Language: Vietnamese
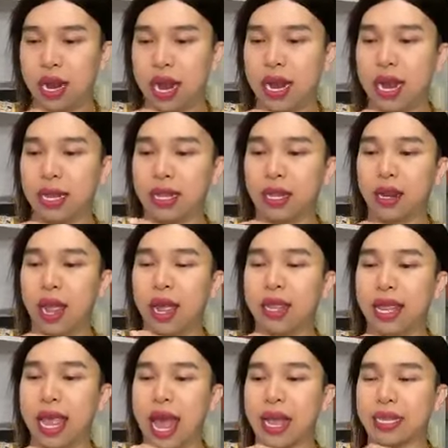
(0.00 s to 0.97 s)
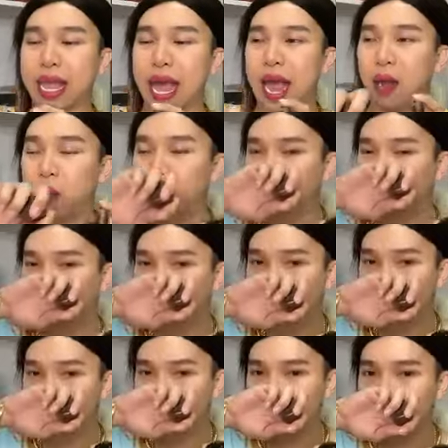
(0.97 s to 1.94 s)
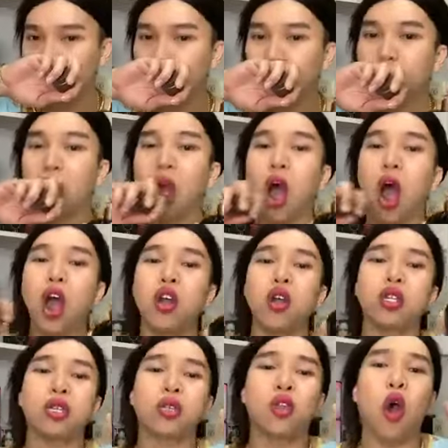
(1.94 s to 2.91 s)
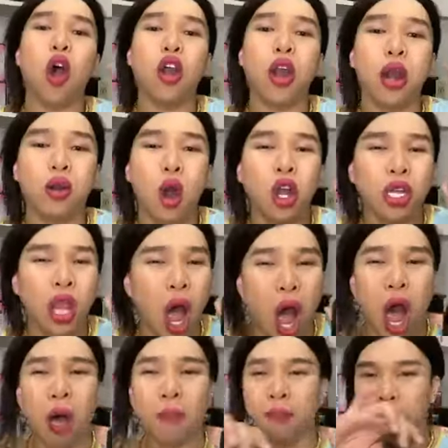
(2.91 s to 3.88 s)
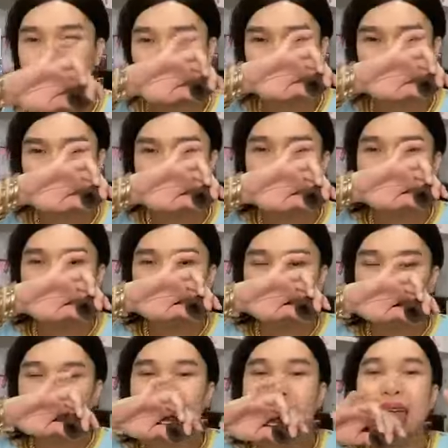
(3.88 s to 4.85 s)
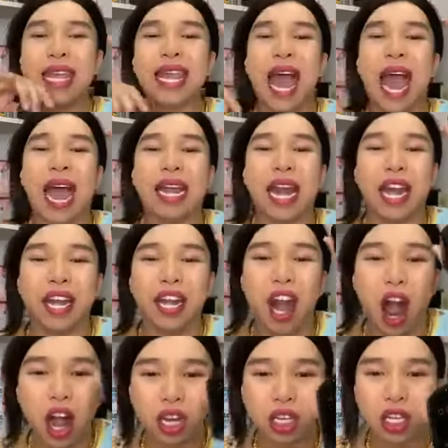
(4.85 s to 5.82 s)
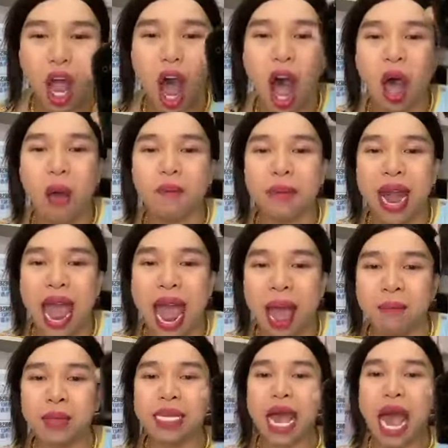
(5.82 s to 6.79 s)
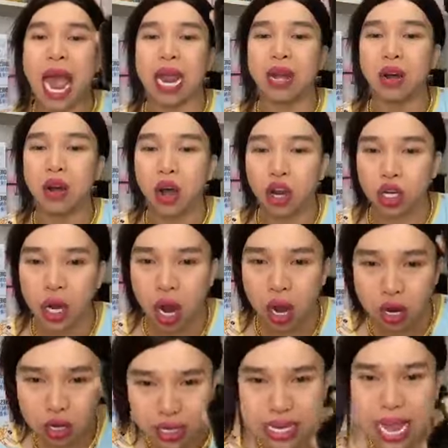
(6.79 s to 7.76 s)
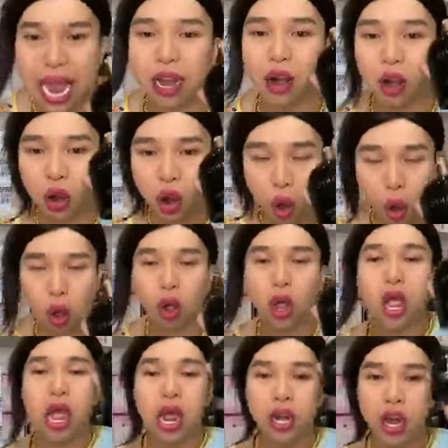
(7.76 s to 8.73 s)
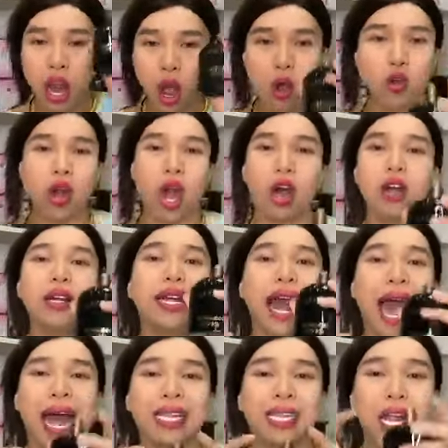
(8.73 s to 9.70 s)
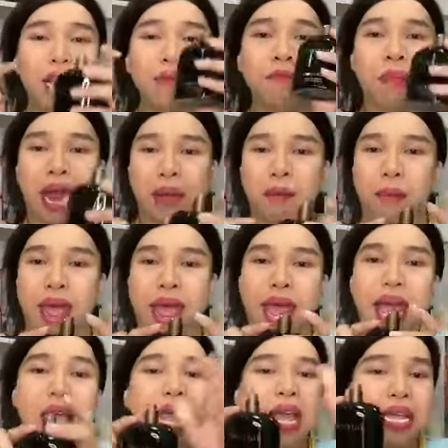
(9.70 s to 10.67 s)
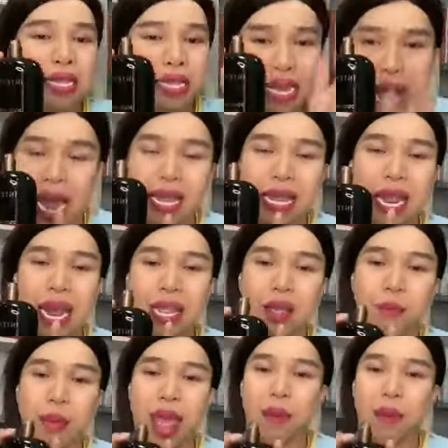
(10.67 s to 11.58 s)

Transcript: lấy ra để chai xài luôn trời ơi nó nó nó thơm cái chai này rất thơm nam xài được nữ xài được luôn nếu nữ cá tính mạnh mẽ xài cái này giùm